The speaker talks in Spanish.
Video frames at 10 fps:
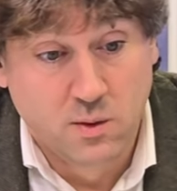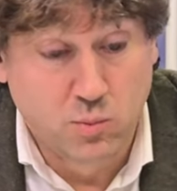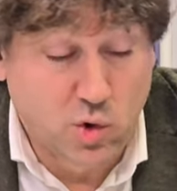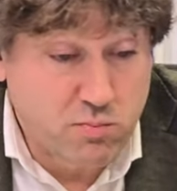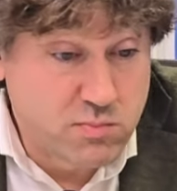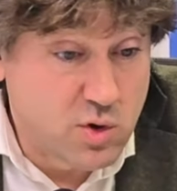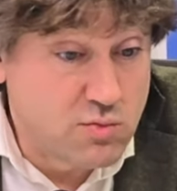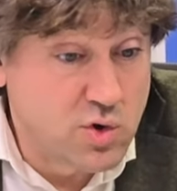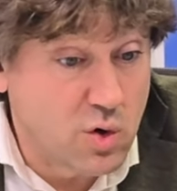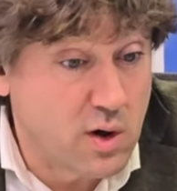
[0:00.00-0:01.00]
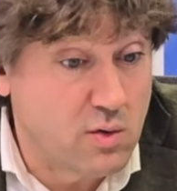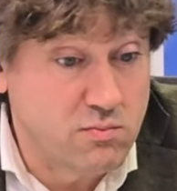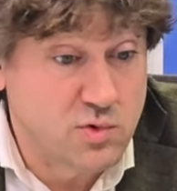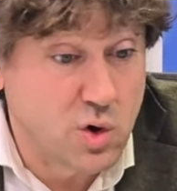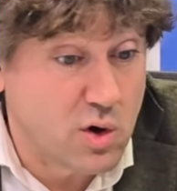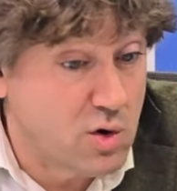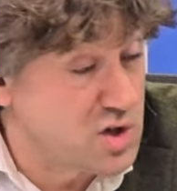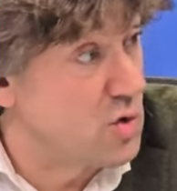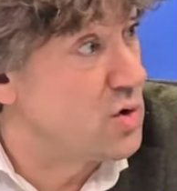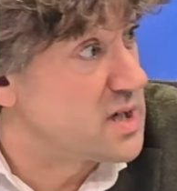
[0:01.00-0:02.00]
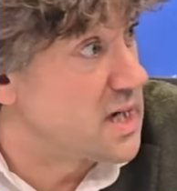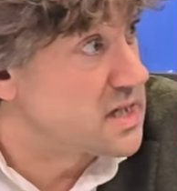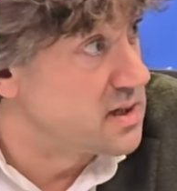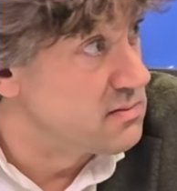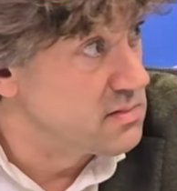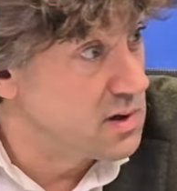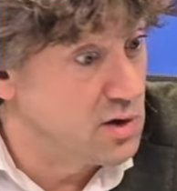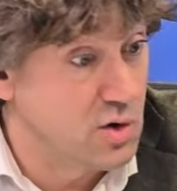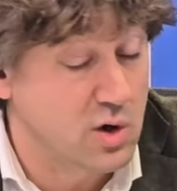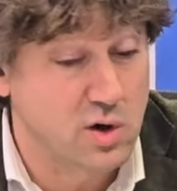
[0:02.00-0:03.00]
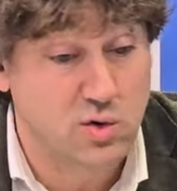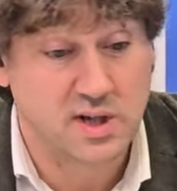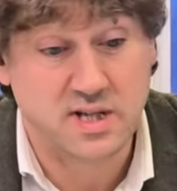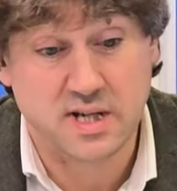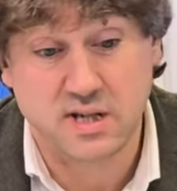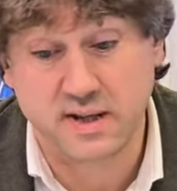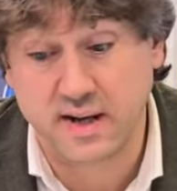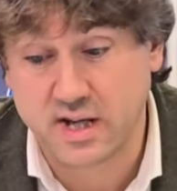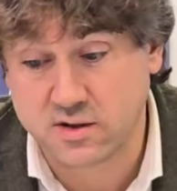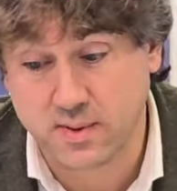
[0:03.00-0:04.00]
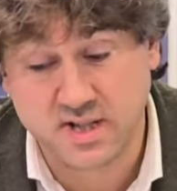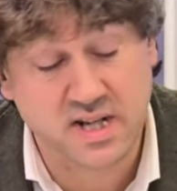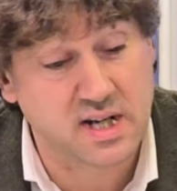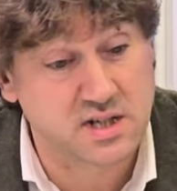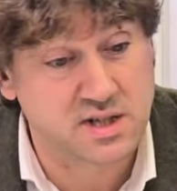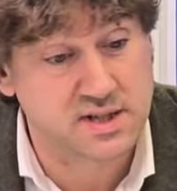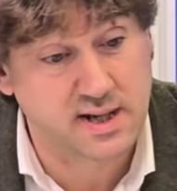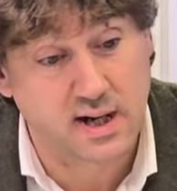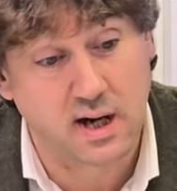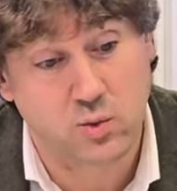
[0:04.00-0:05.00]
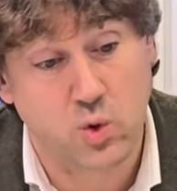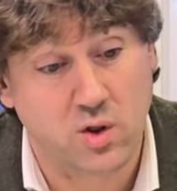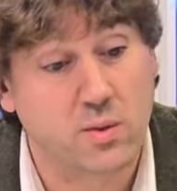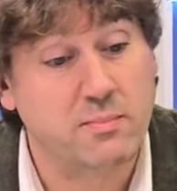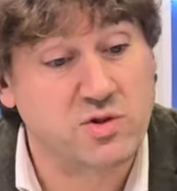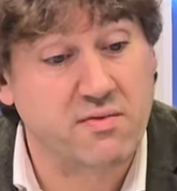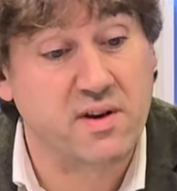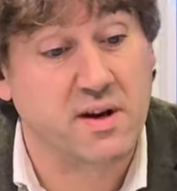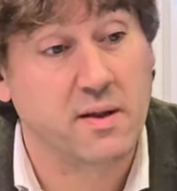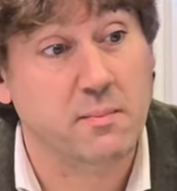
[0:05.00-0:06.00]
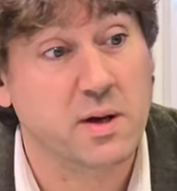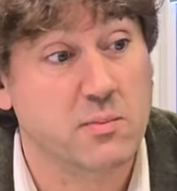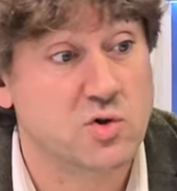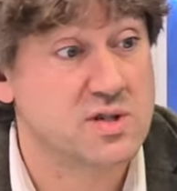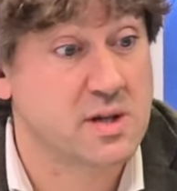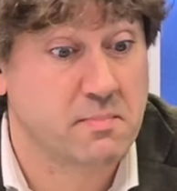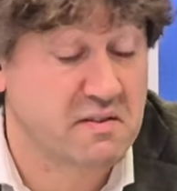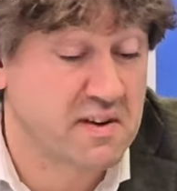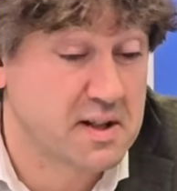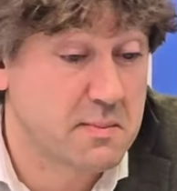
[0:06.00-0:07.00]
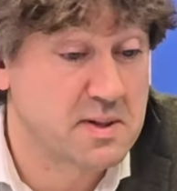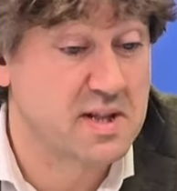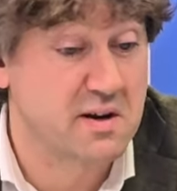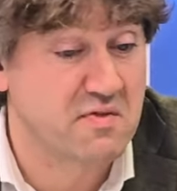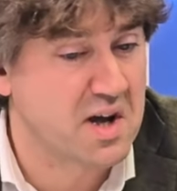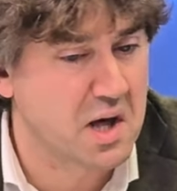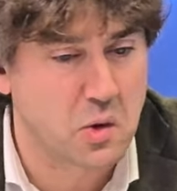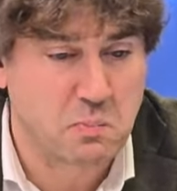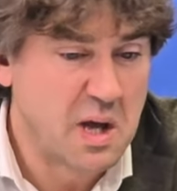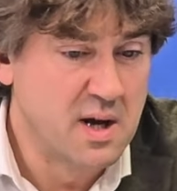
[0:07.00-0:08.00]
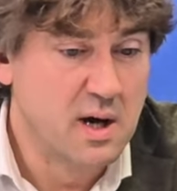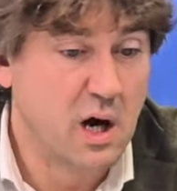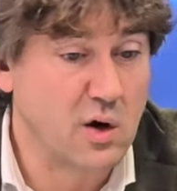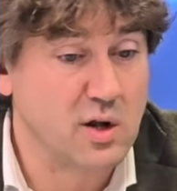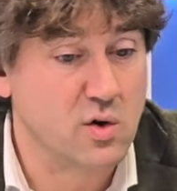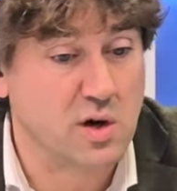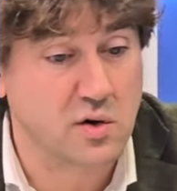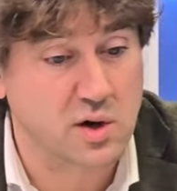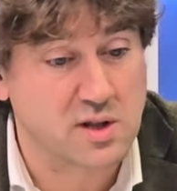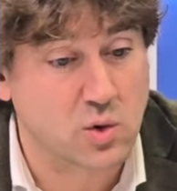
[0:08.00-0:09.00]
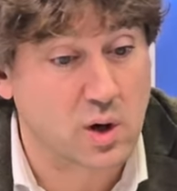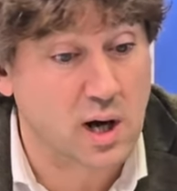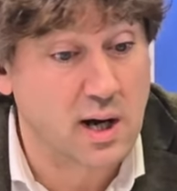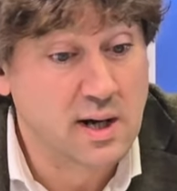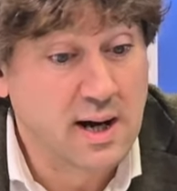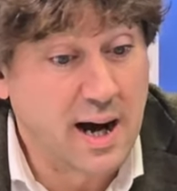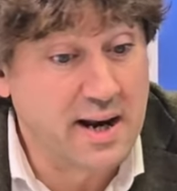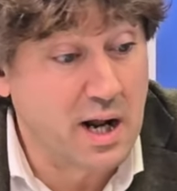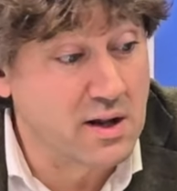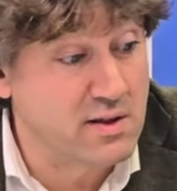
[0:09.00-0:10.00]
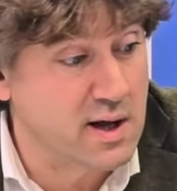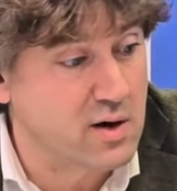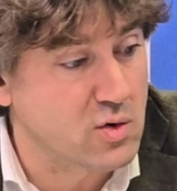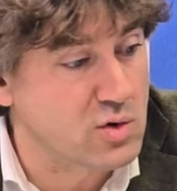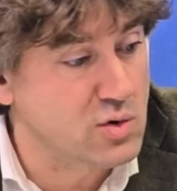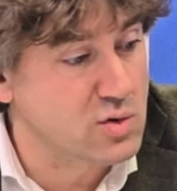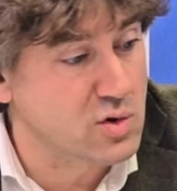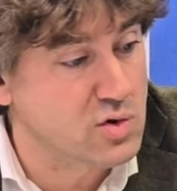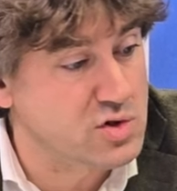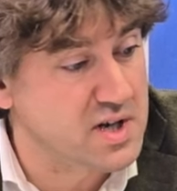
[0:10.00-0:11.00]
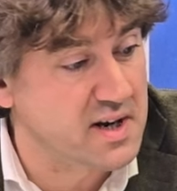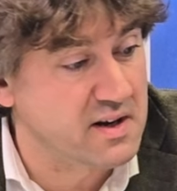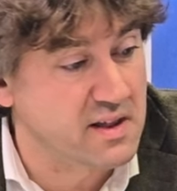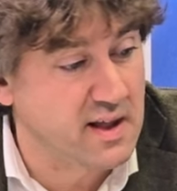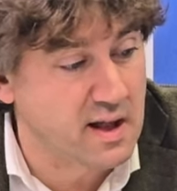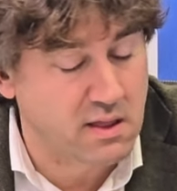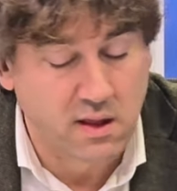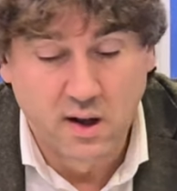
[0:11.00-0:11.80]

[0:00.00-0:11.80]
Bueno, yo creo, yo creo que eso no es así. Y yo creo que esas líneas básicas y ese acuerdo, vamos a decir que de mínimos, está perfectamente reflejado. Ahora yo creo que toca analizar con, serenidad